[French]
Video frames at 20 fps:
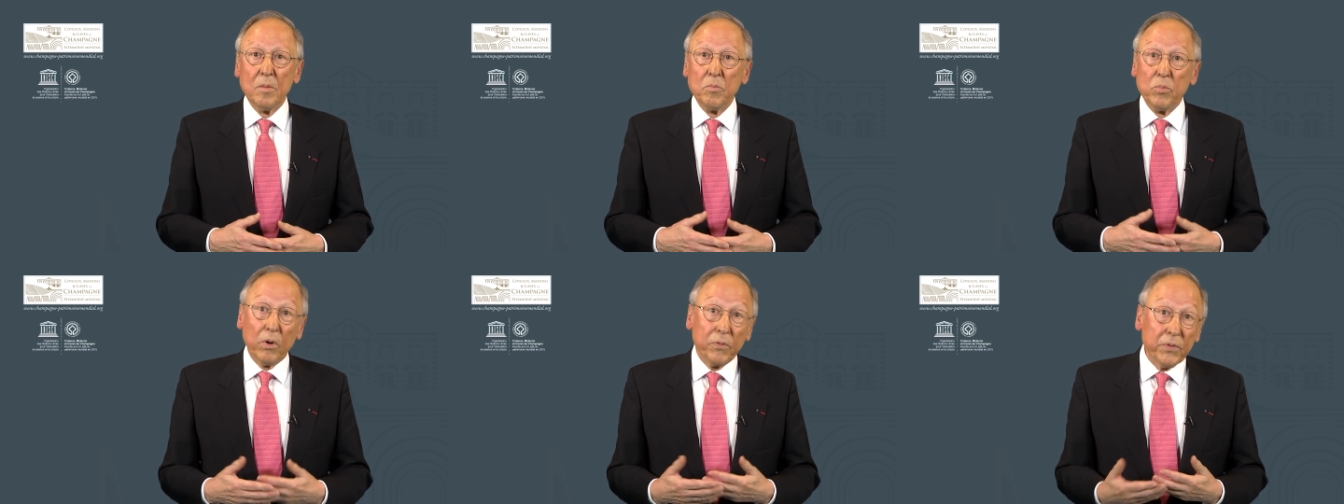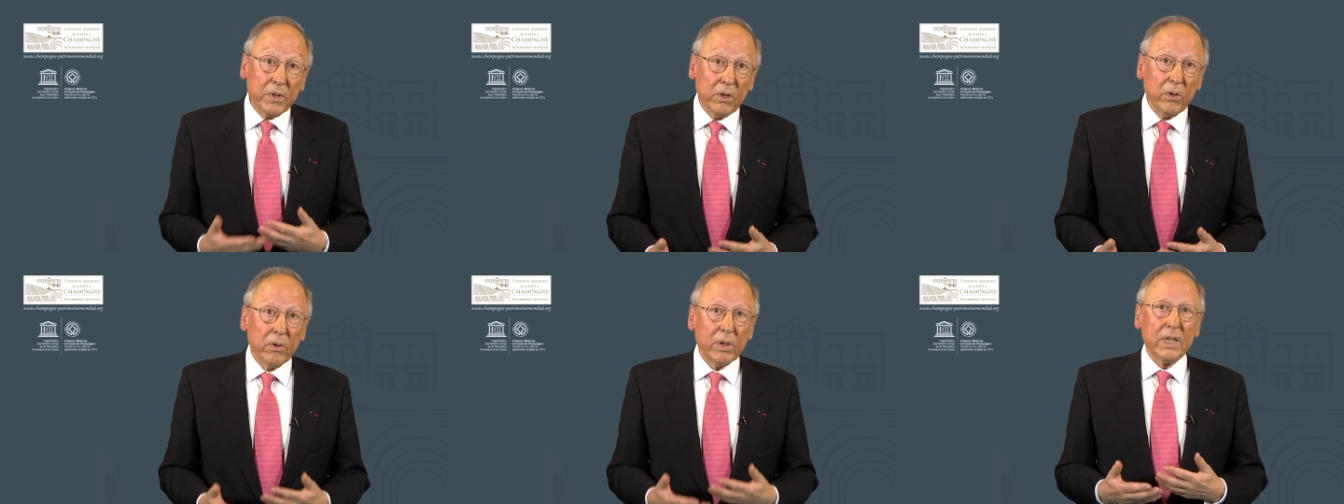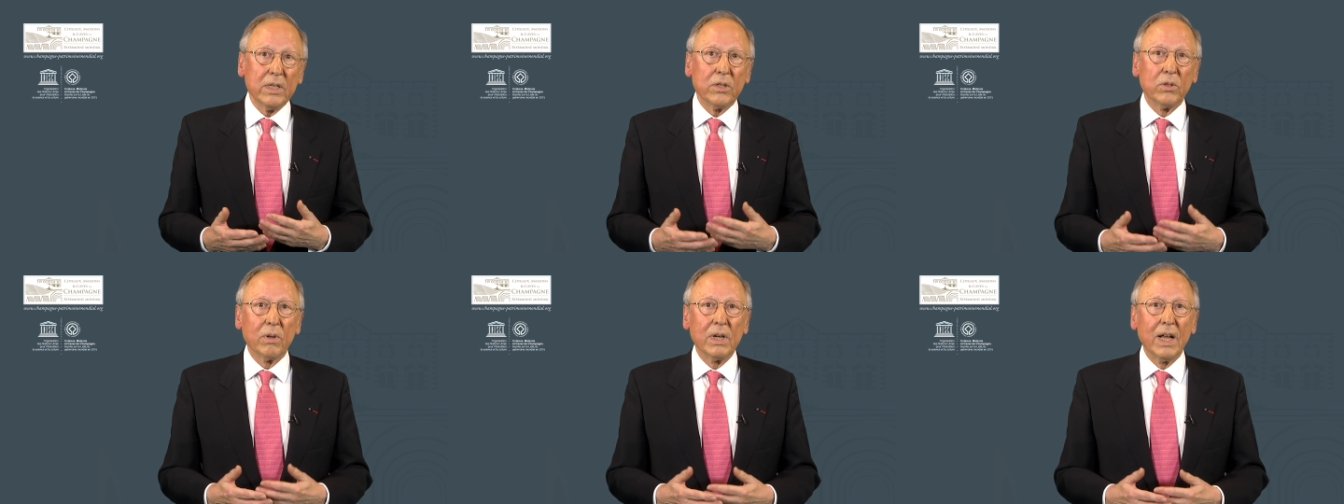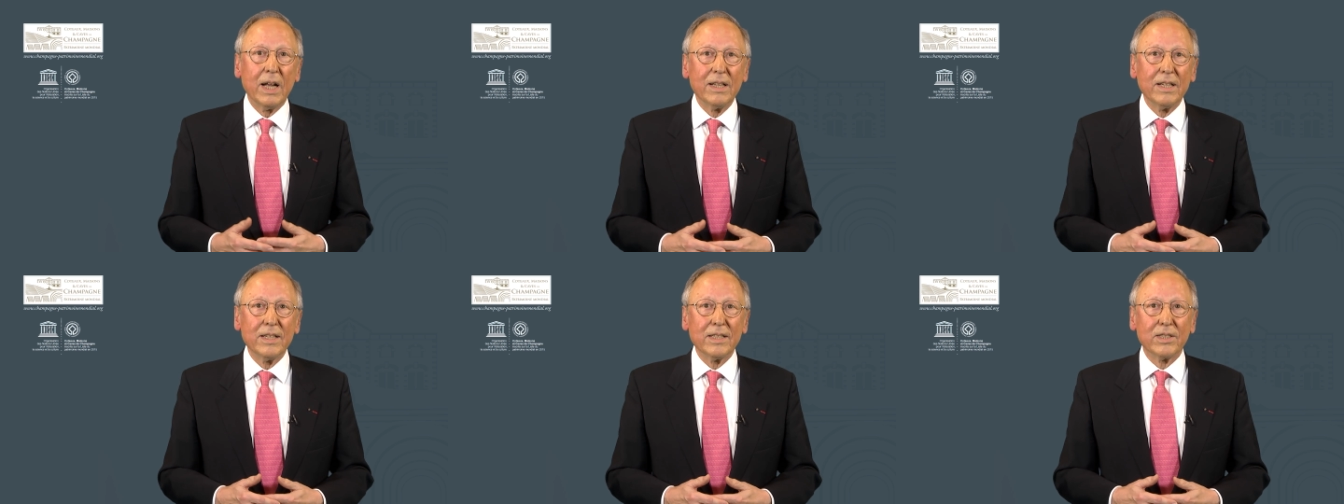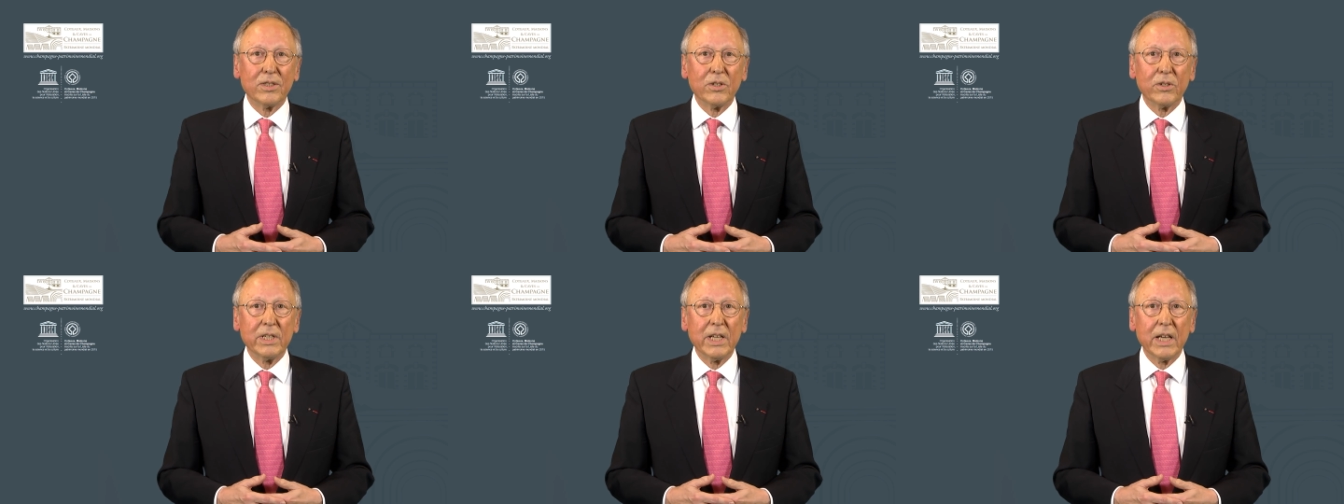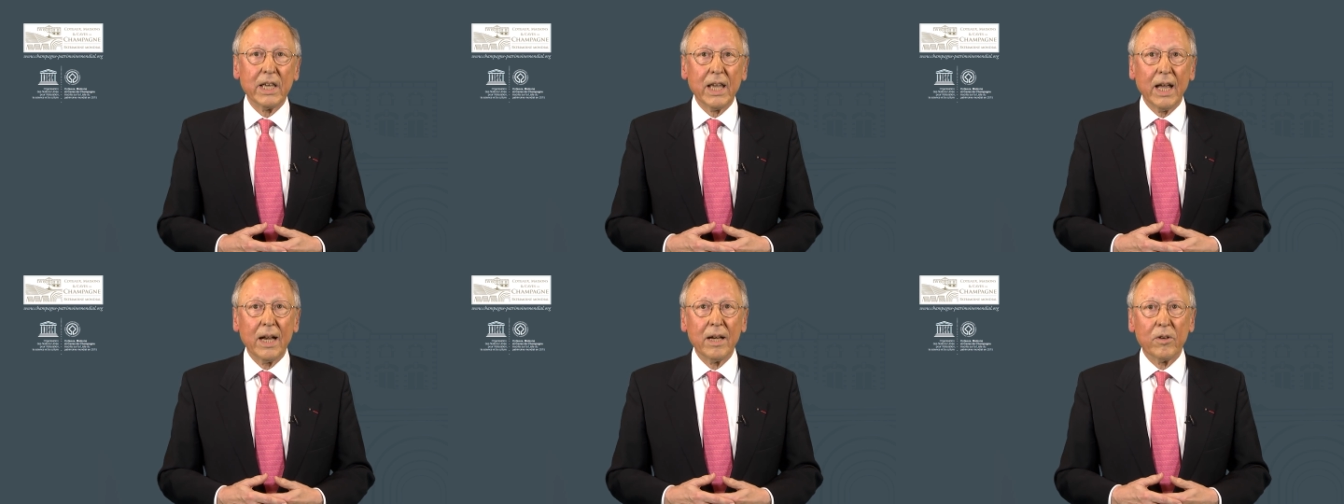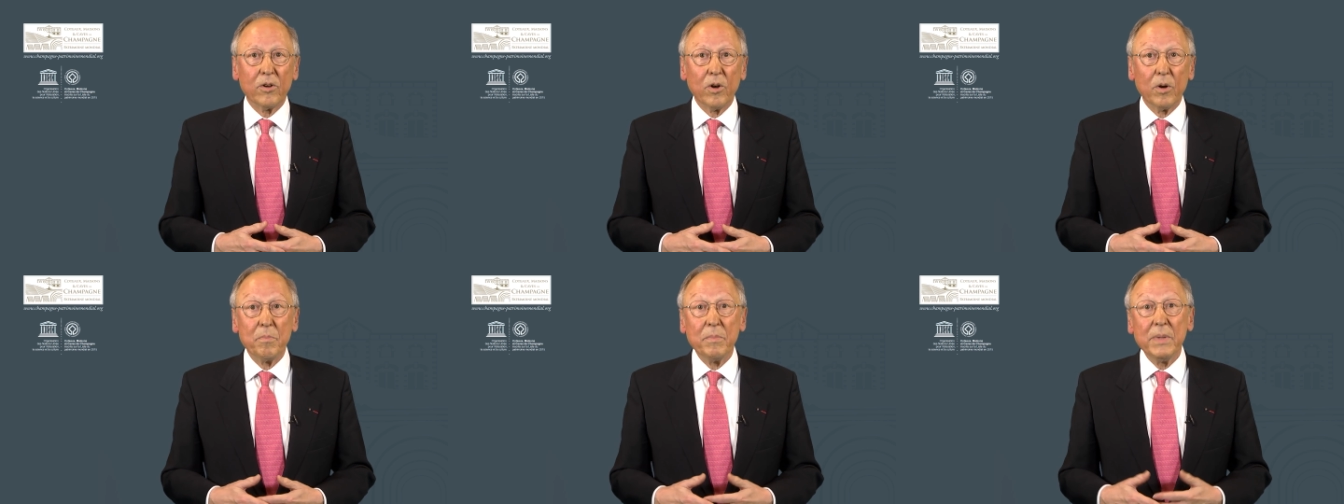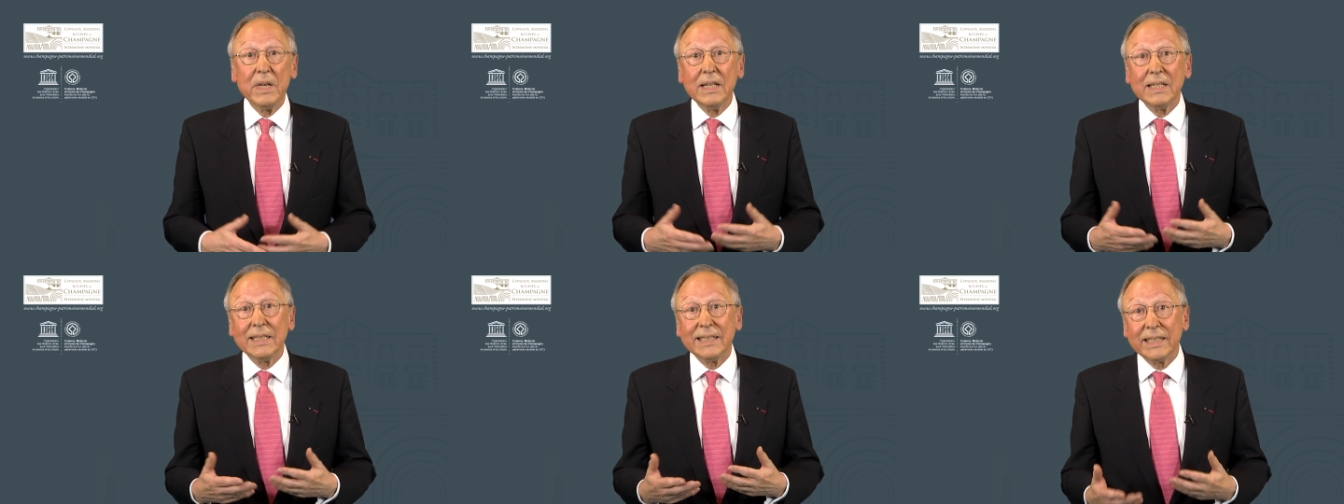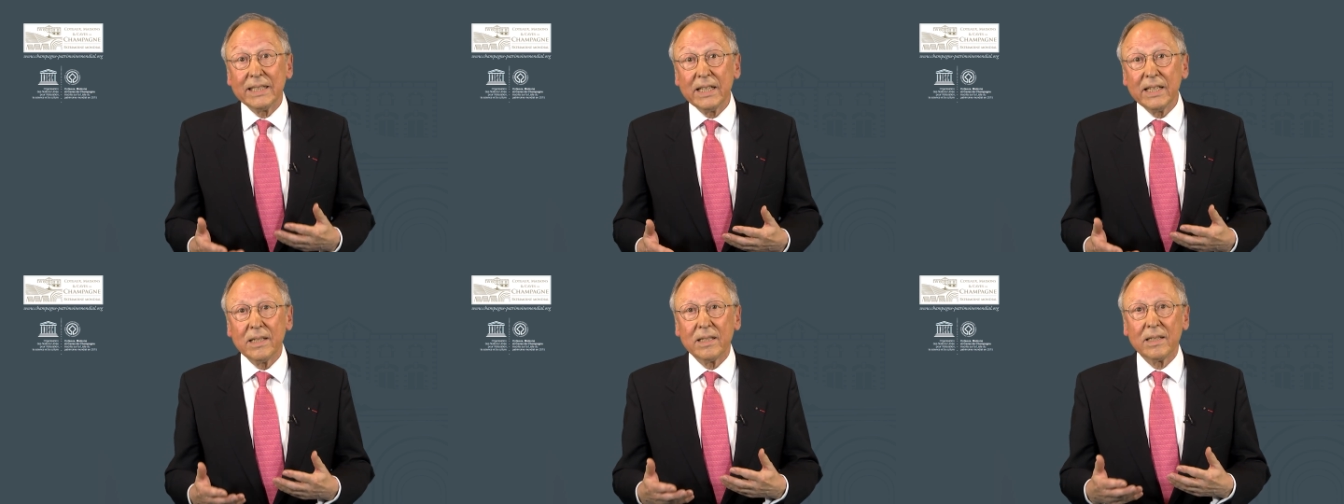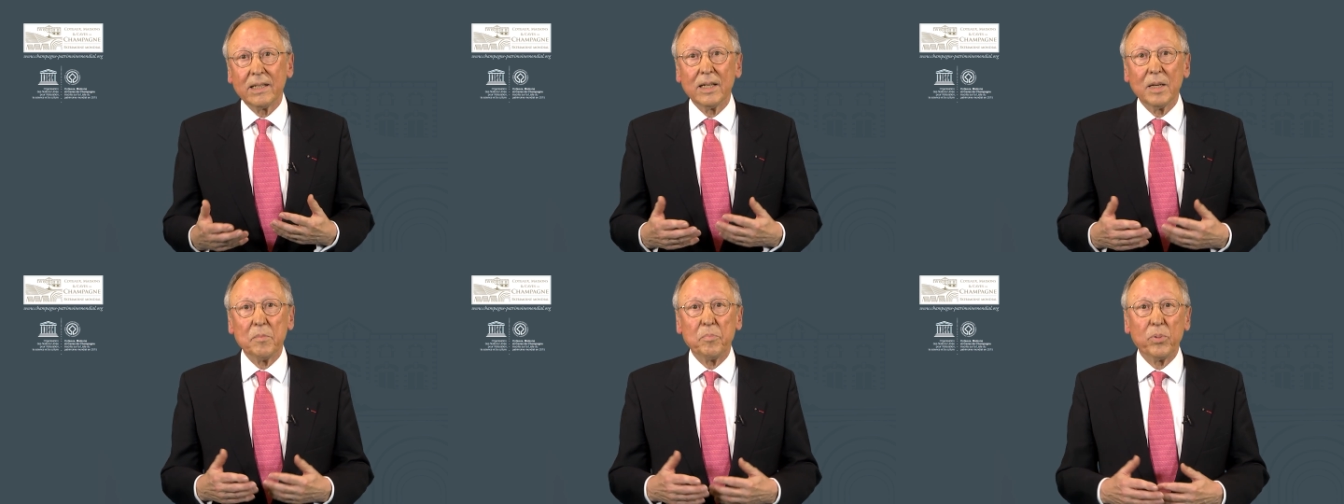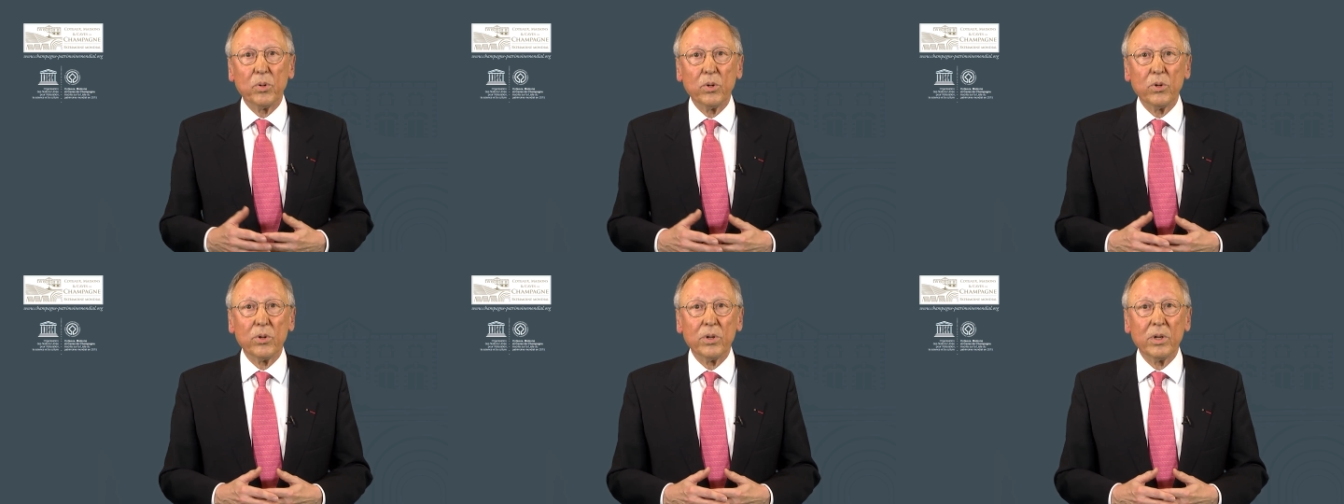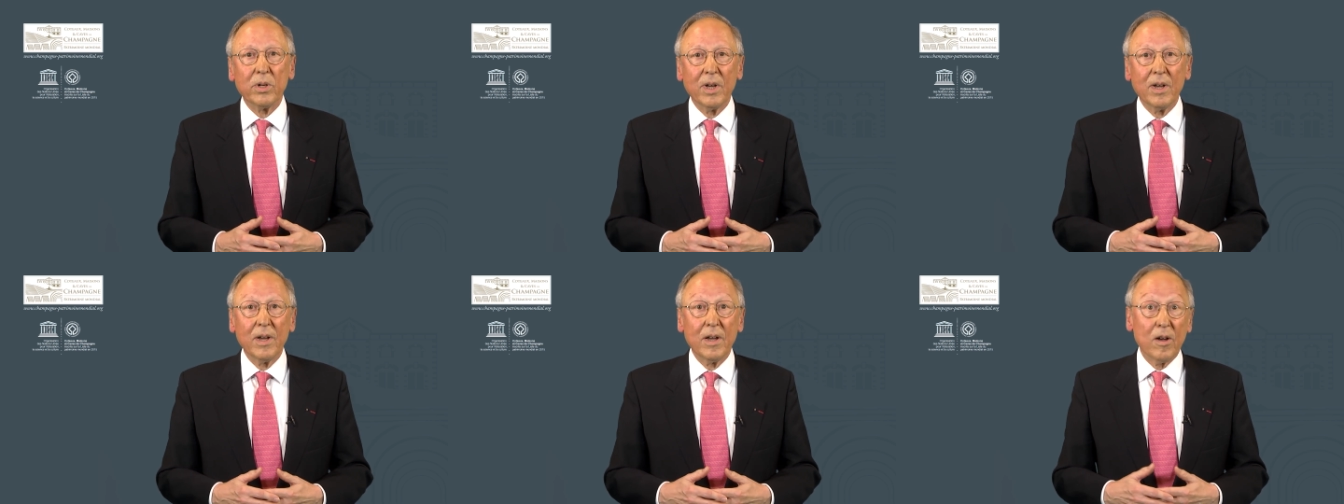pour figurer sur la liste des quelques mille sites les plus